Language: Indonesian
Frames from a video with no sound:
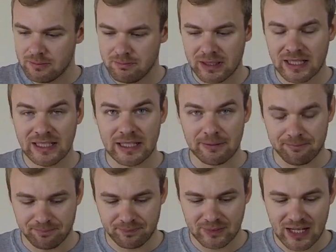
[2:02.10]
begini.
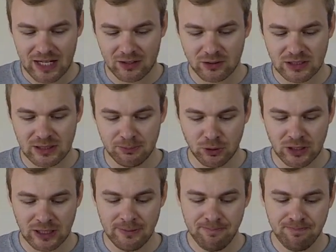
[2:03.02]
Harus
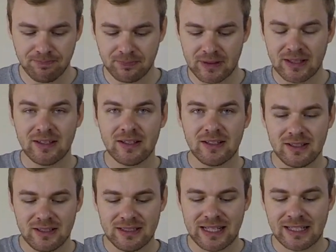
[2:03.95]
dibuka.
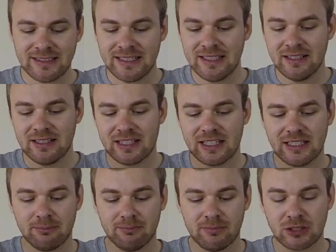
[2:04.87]
Nanti
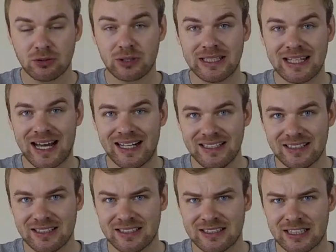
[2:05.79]
kita masukin
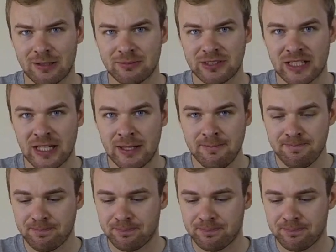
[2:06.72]
air ke dalam sini.